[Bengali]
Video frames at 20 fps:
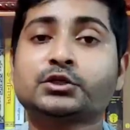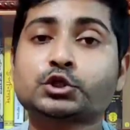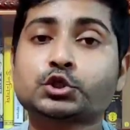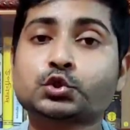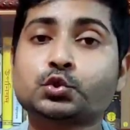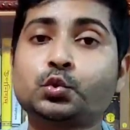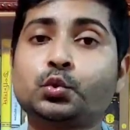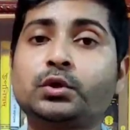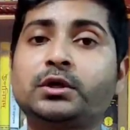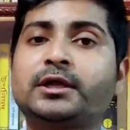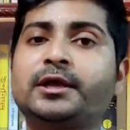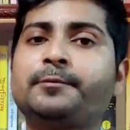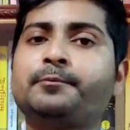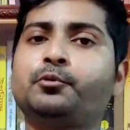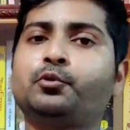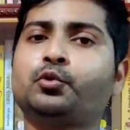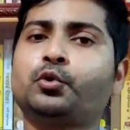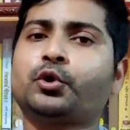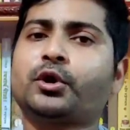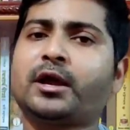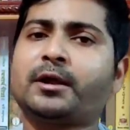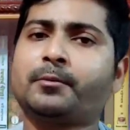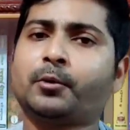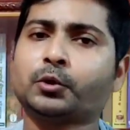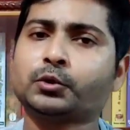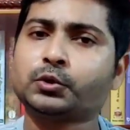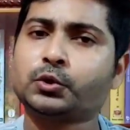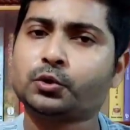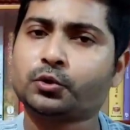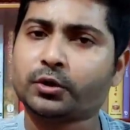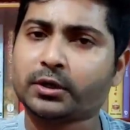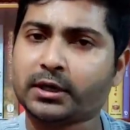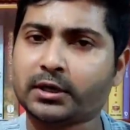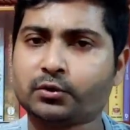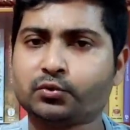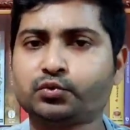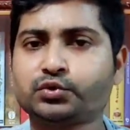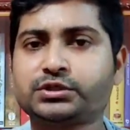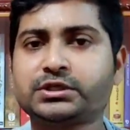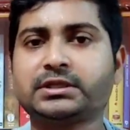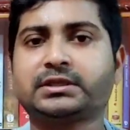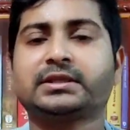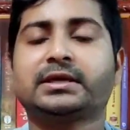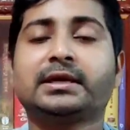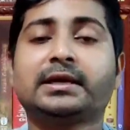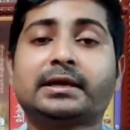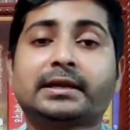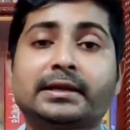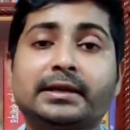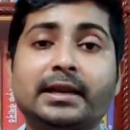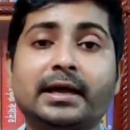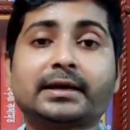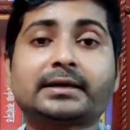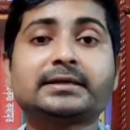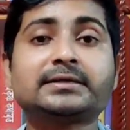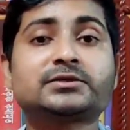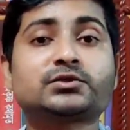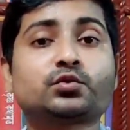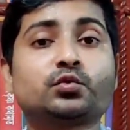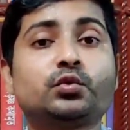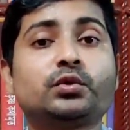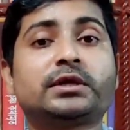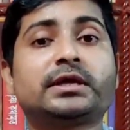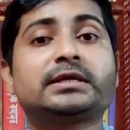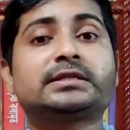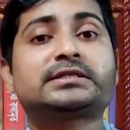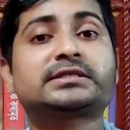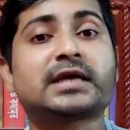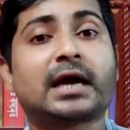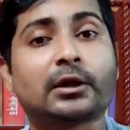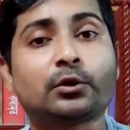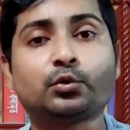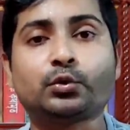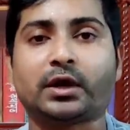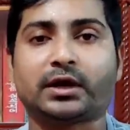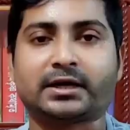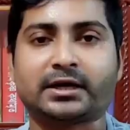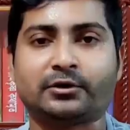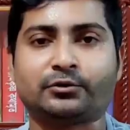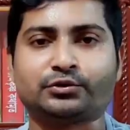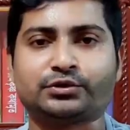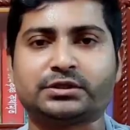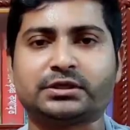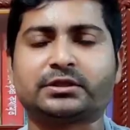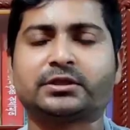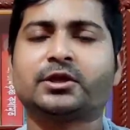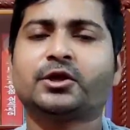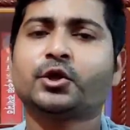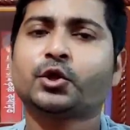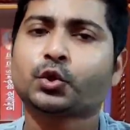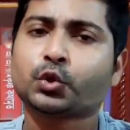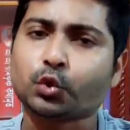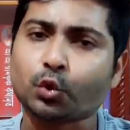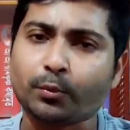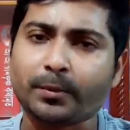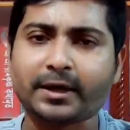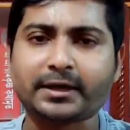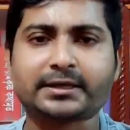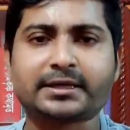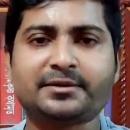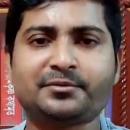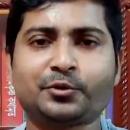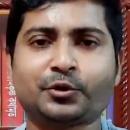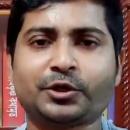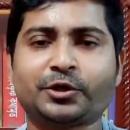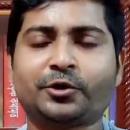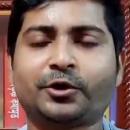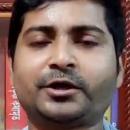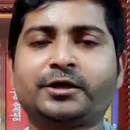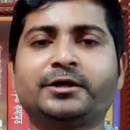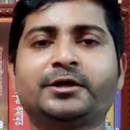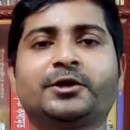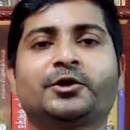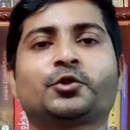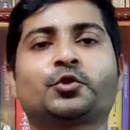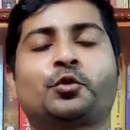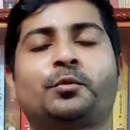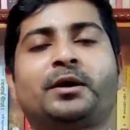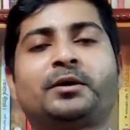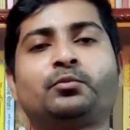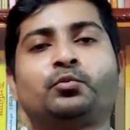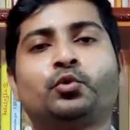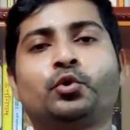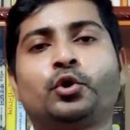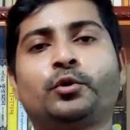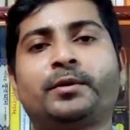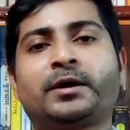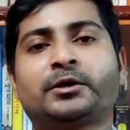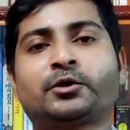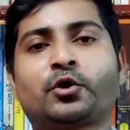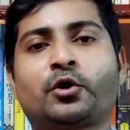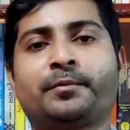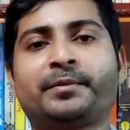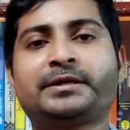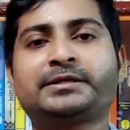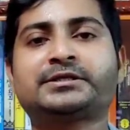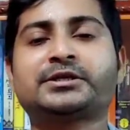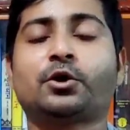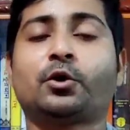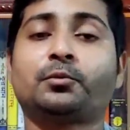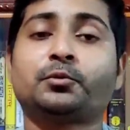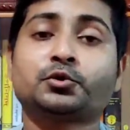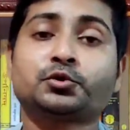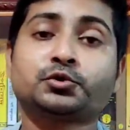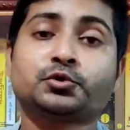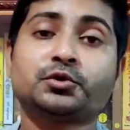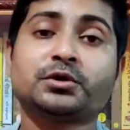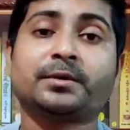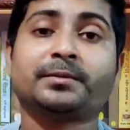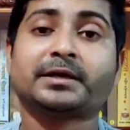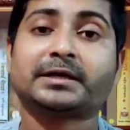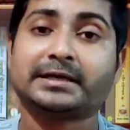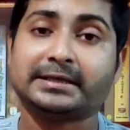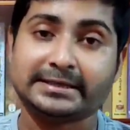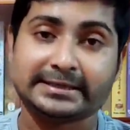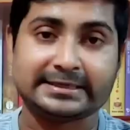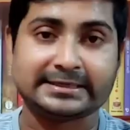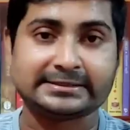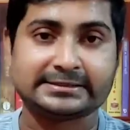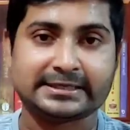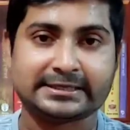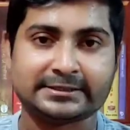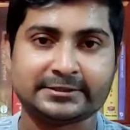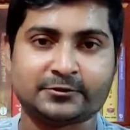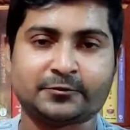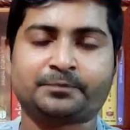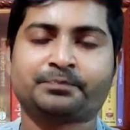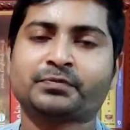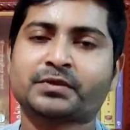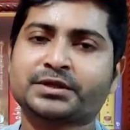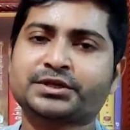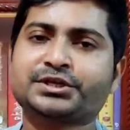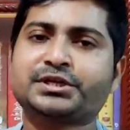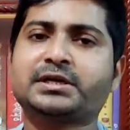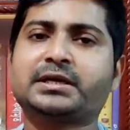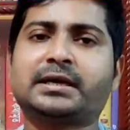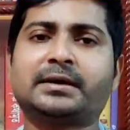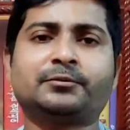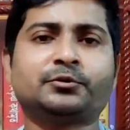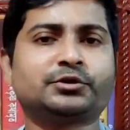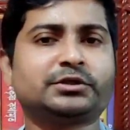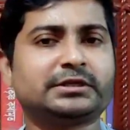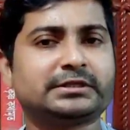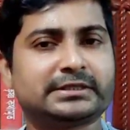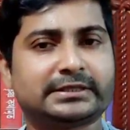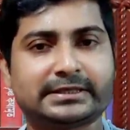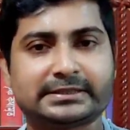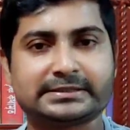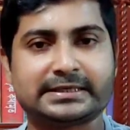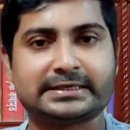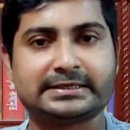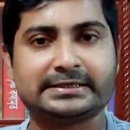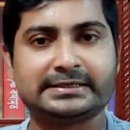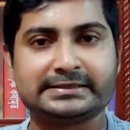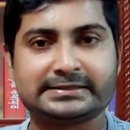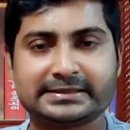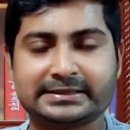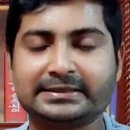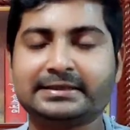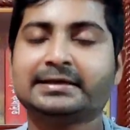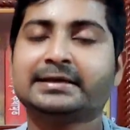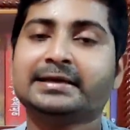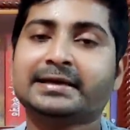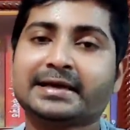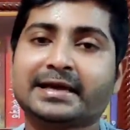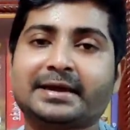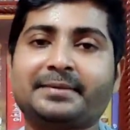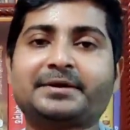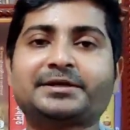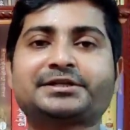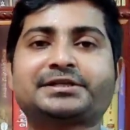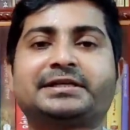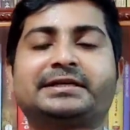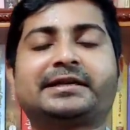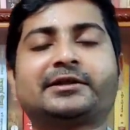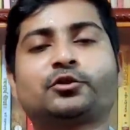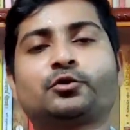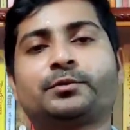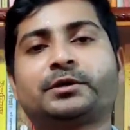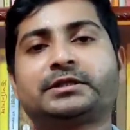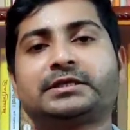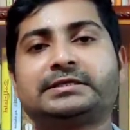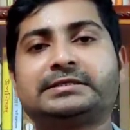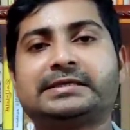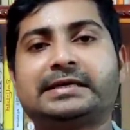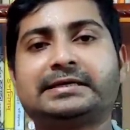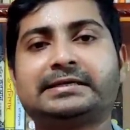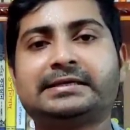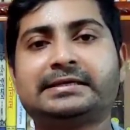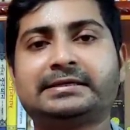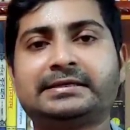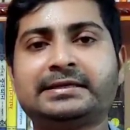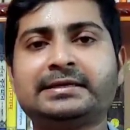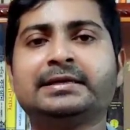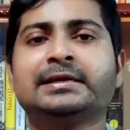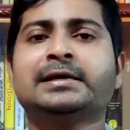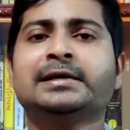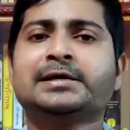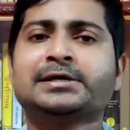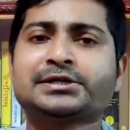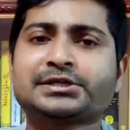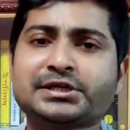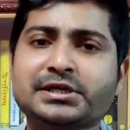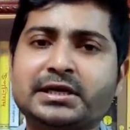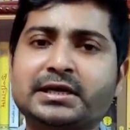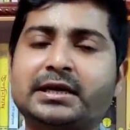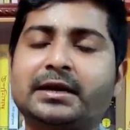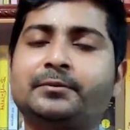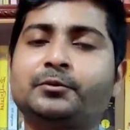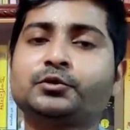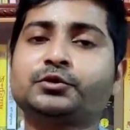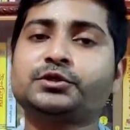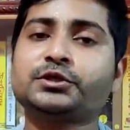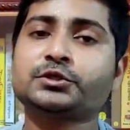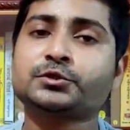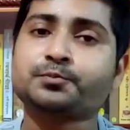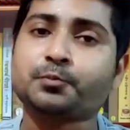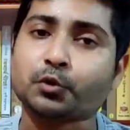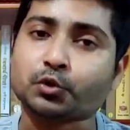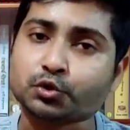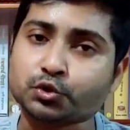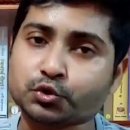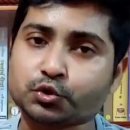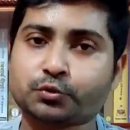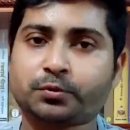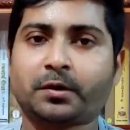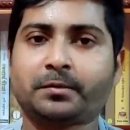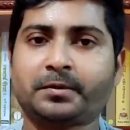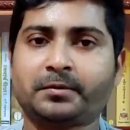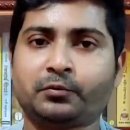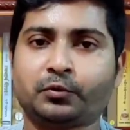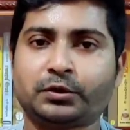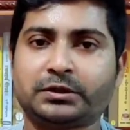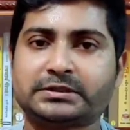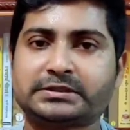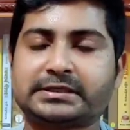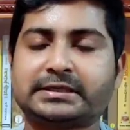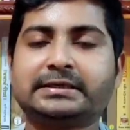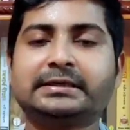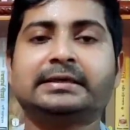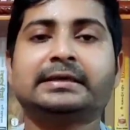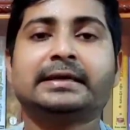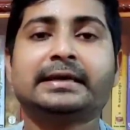স্কুল কি পুনরায় বন্ধ করা উচিত নাকি স্কুলকে চালু রাখা উচিত তোমার কি মনে হয় তোমার মূল্যবান কমেন্ট অবশ্যই আমাকে লিখে জানিও শিক্ষামন্ত্রী যেটা জানিয়েছেন এবার সেটা তোমাদের জানিয়ে দিই শিক্ষামন্ত্রী স্পষ্টভাবে বলেছেন